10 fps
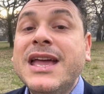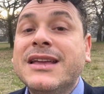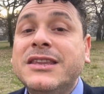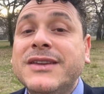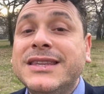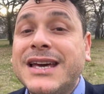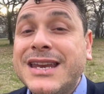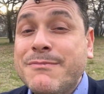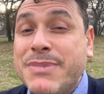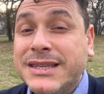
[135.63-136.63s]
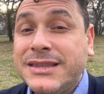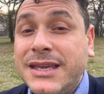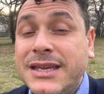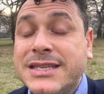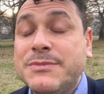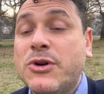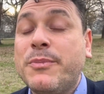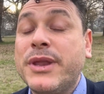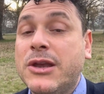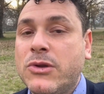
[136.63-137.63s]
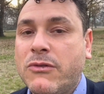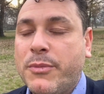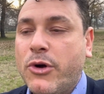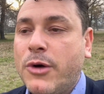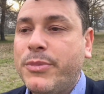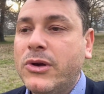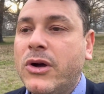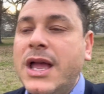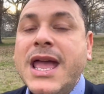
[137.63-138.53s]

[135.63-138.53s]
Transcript: diventare il battesimo per il nuovo popolo